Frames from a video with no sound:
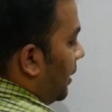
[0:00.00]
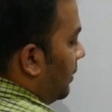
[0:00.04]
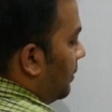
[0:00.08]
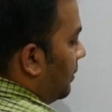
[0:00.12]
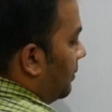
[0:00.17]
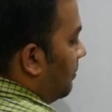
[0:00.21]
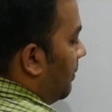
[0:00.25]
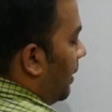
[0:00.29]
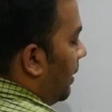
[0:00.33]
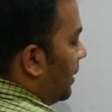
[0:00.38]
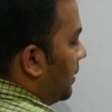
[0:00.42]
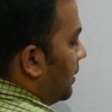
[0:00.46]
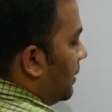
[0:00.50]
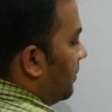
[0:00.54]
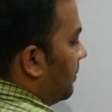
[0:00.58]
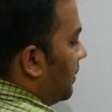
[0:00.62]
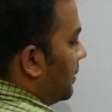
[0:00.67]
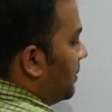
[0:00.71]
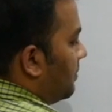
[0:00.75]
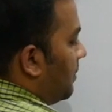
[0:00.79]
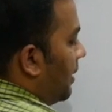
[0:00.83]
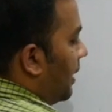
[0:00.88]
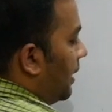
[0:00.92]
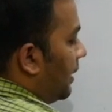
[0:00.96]
है बात
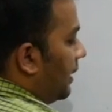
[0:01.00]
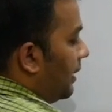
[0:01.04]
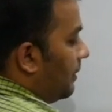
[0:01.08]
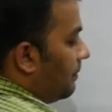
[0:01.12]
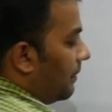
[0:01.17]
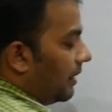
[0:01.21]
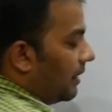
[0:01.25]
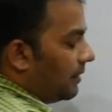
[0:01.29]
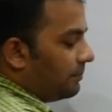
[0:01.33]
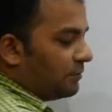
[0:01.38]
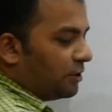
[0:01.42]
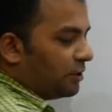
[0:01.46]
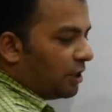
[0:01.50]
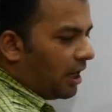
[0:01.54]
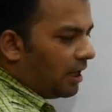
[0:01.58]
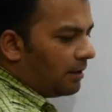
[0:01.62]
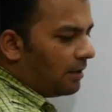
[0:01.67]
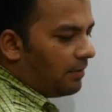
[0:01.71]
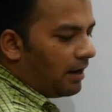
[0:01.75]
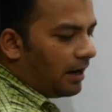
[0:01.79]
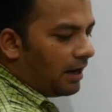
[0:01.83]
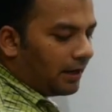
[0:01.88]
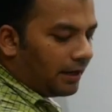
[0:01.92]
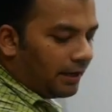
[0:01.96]
समझ में आ रही मतलब चार
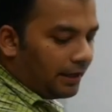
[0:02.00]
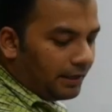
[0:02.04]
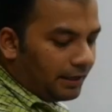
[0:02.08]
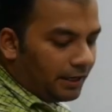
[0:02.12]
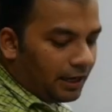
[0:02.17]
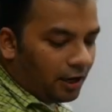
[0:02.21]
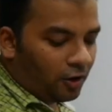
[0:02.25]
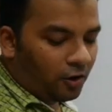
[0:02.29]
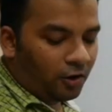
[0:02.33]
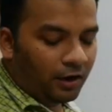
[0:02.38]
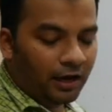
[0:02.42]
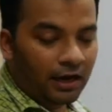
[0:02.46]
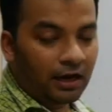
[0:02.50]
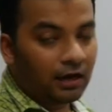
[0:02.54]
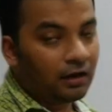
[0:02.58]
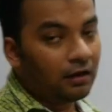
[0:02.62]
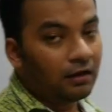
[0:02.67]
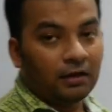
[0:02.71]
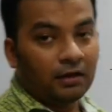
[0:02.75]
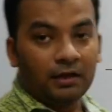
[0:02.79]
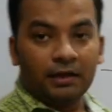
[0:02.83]
भाग कहीं क्या हो गया